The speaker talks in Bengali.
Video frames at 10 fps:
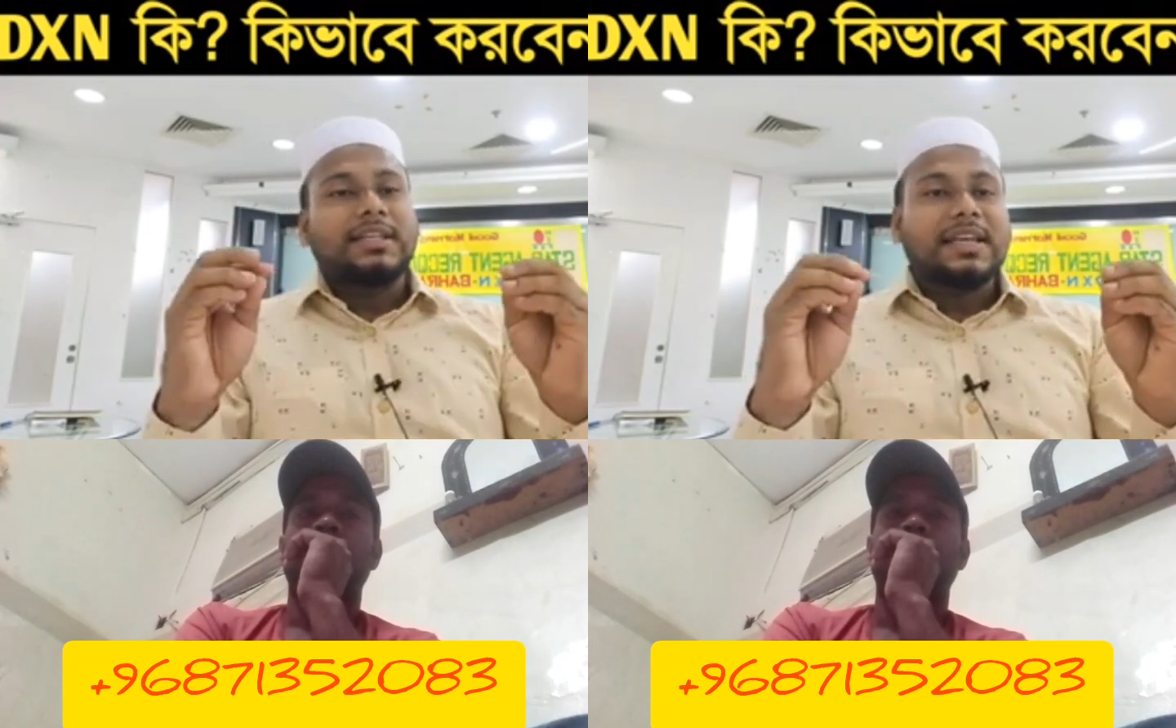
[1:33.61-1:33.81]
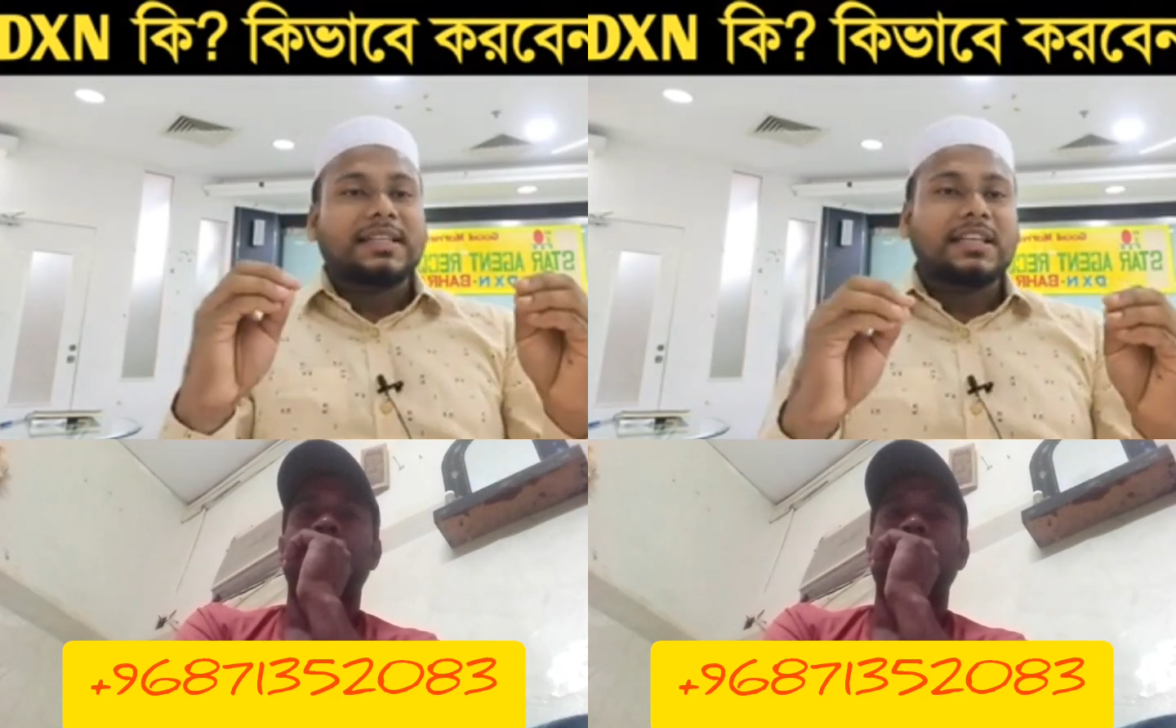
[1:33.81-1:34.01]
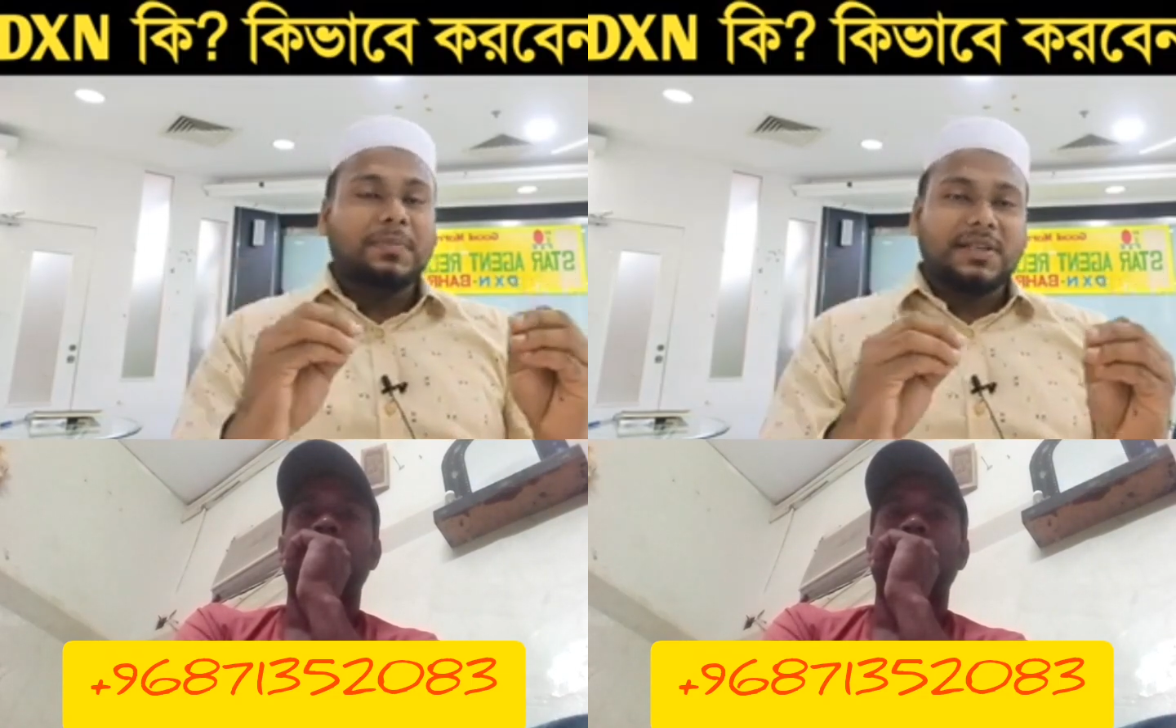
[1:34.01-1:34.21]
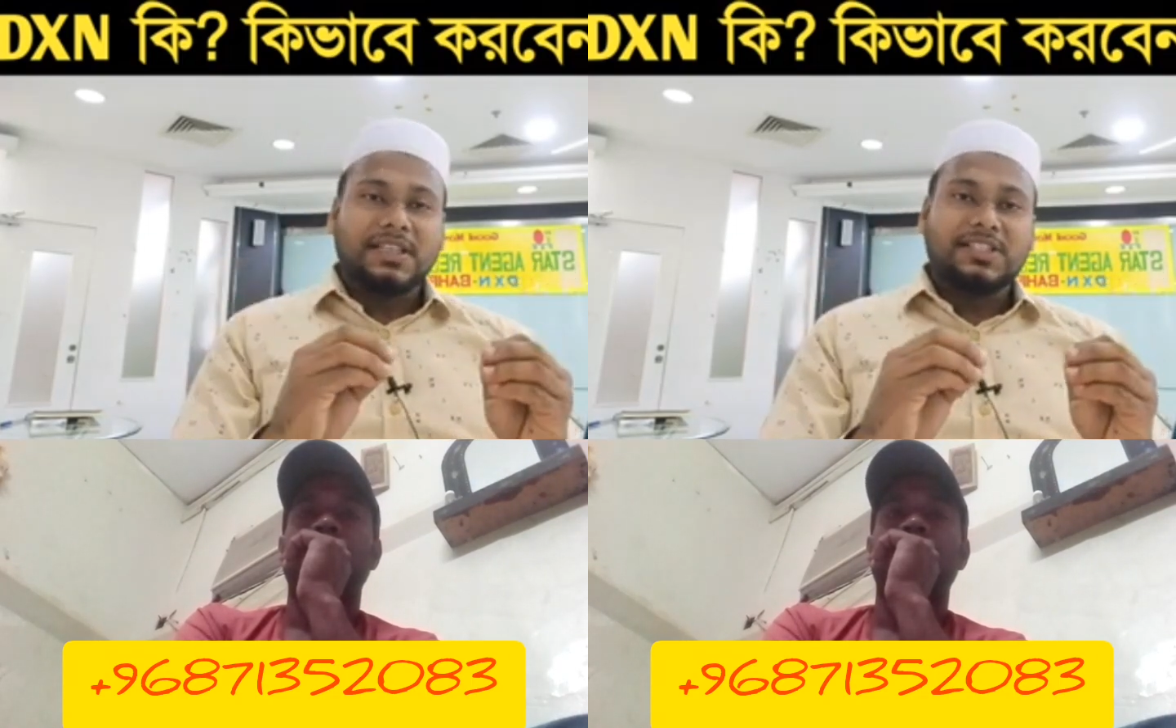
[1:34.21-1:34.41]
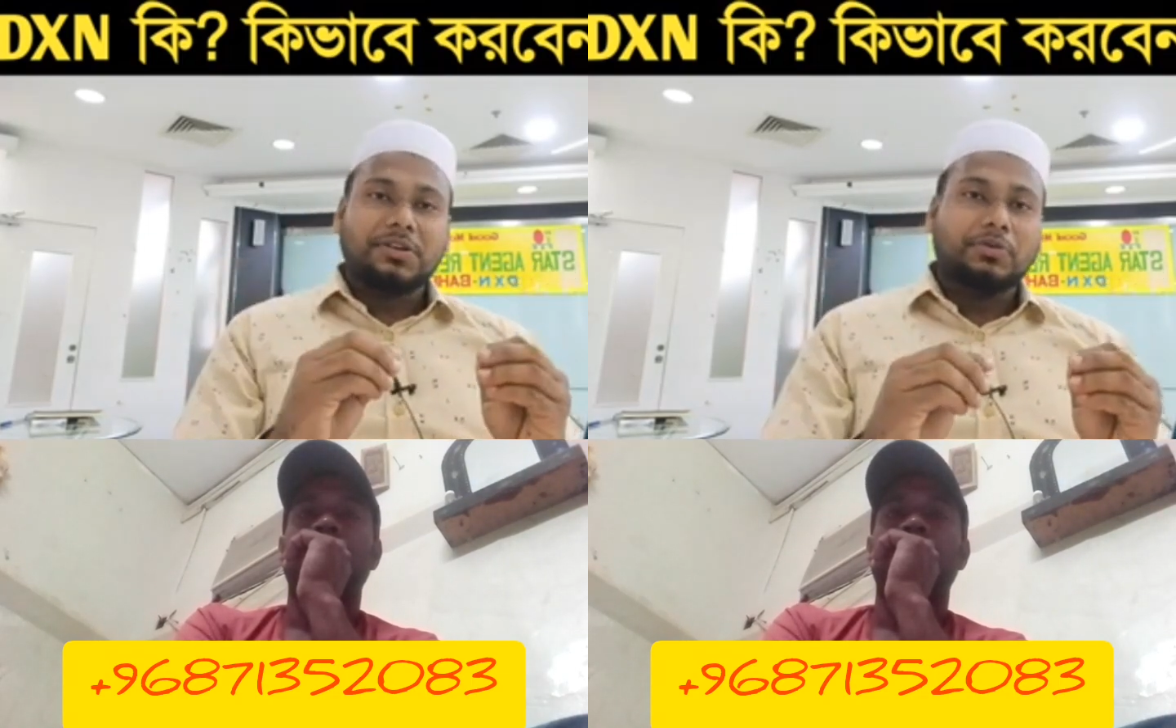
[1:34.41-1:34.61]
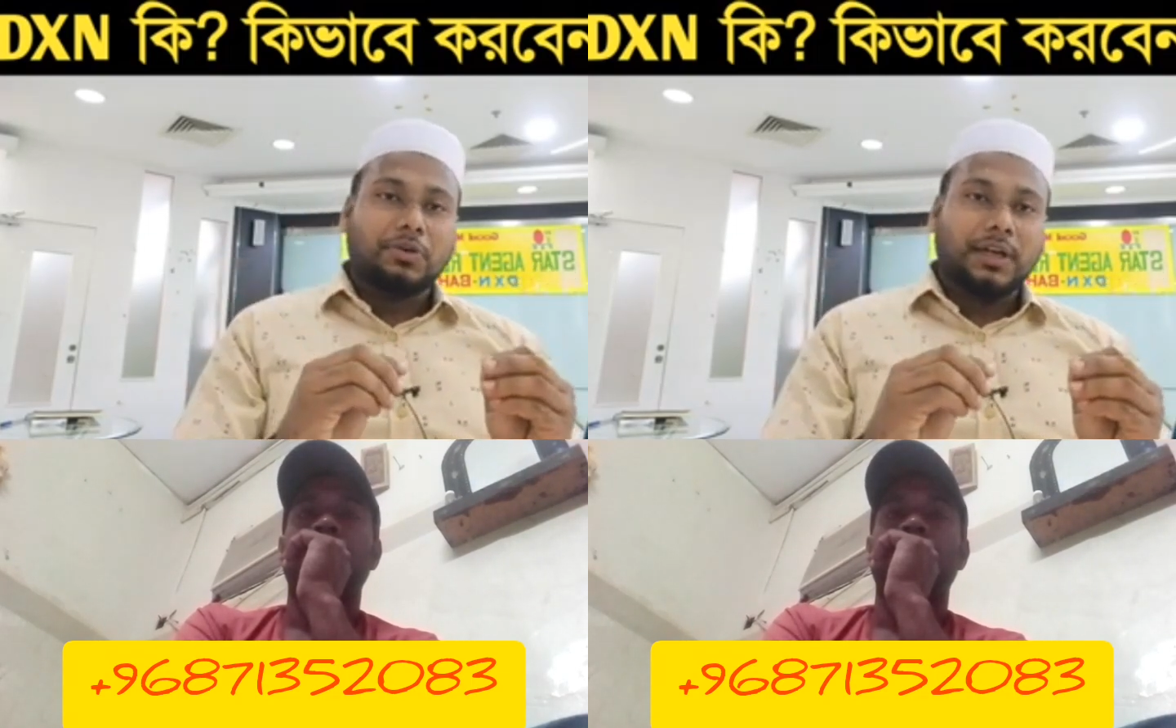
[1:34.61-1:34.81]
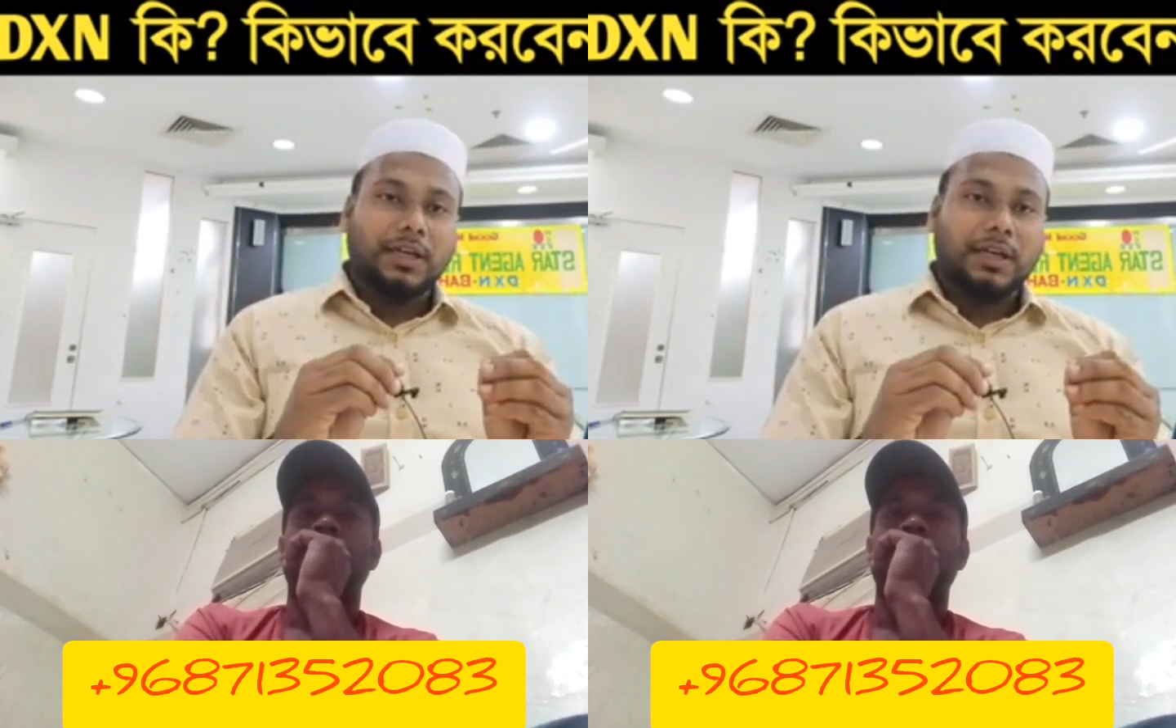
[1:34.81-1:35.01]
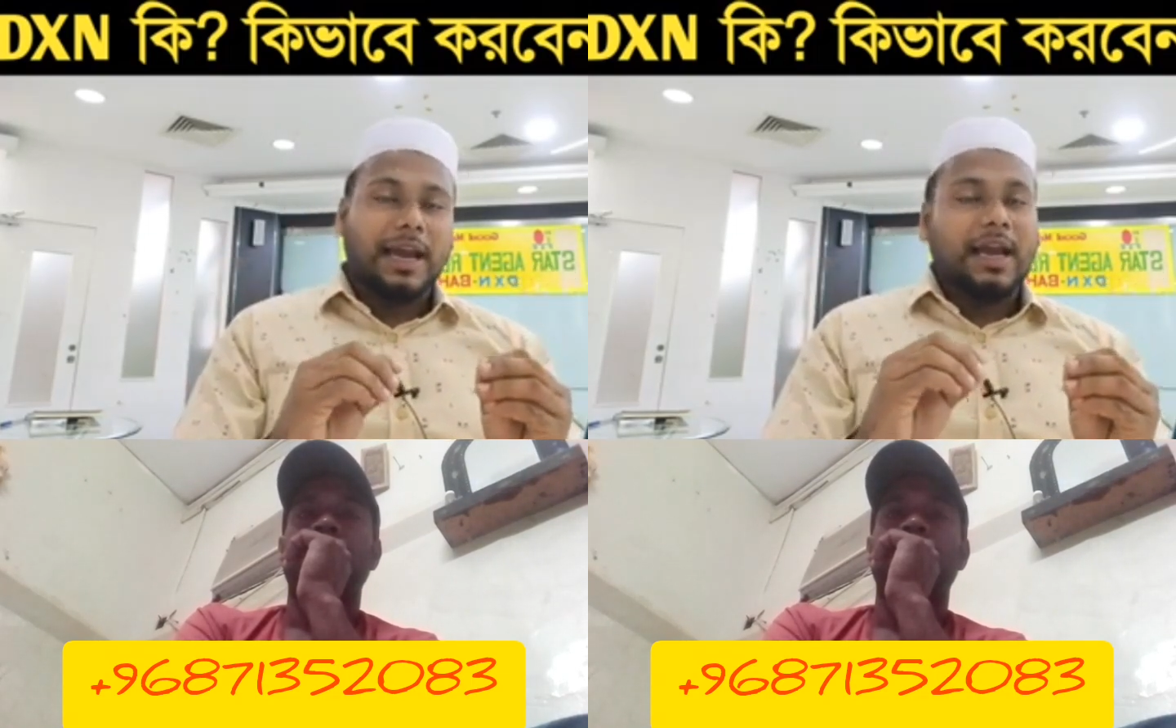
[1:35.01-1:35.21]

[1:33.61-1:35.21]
ডিএক্সএন বিজনেসটা করেন